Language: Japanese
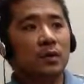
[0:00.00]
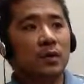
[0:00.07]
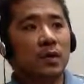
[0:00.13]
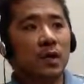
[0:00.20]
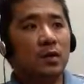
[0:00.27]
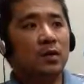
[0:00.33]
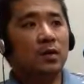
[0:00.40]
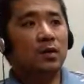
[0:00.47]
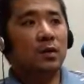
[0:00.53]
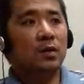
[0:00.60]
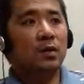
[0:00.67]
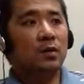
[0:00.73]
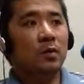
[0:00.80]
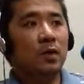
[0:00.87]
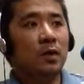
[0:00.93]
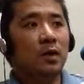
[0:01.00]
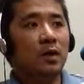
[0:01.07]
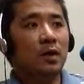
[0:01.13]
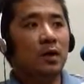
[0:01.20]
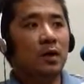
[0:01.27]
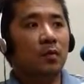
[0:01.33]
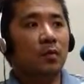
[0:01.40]
最終的に
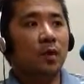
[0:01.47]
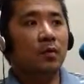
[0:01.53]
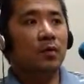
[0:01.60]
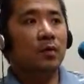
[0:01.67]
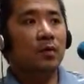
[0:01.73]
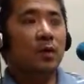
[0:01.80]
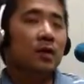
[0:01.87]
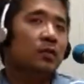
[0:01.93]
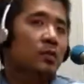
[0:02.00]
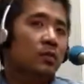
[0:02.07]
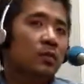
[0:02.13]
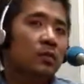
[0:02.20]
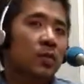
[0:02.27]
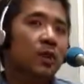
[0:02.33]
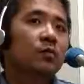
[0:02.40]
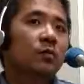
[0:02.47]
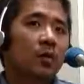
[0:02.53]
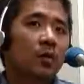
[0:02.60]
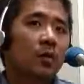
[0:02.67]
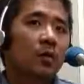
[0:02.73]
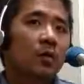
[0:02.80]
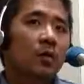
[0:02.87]
は本格的に遊ぶとなる
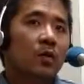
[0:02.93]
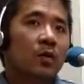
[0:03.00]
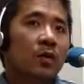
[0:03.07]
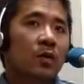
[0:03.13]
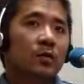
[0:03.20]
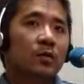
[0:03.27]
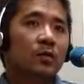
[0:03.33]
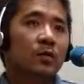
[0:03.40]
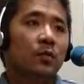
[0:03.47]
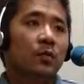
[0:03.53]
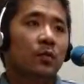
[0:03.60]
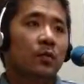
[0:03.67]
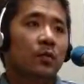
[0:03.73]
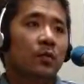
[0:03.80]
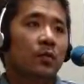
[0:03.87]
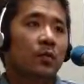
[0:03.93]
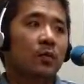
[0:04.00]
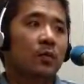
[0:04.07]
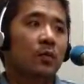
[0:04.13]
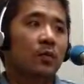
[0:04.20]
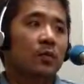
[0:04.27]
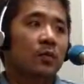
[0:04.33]
と、うん、あ
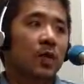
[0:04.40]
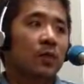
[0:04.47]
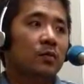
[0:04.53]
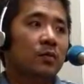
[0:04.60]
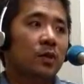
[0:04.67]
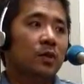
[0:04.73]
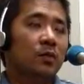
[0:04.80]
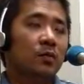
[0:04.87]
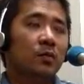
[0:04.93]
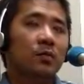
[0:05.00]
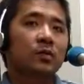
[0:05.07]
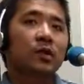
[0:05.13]
のライフジャケットを